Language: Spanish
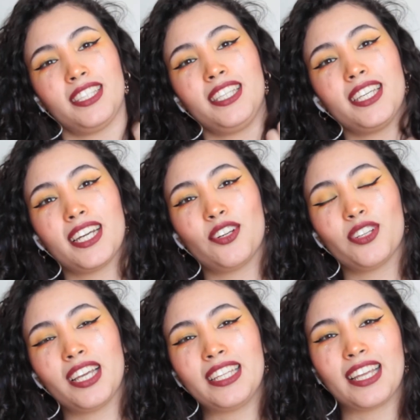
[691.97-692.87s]
Si
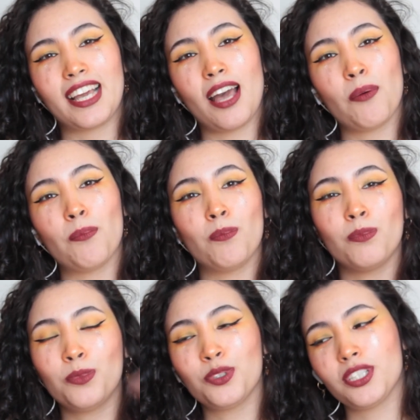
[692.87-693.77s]
llegaron hasta acá,
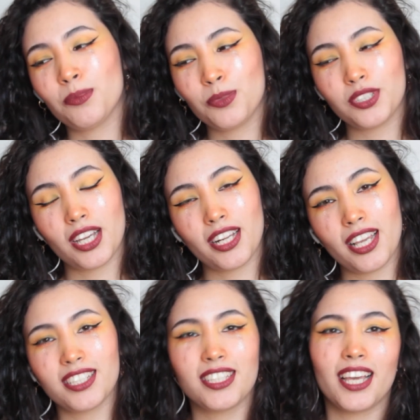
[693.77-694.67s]
muchas, muchas
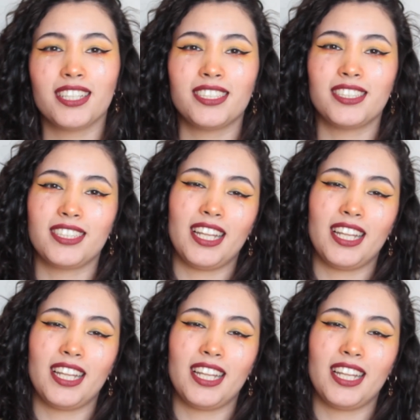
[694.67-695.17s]
gracias.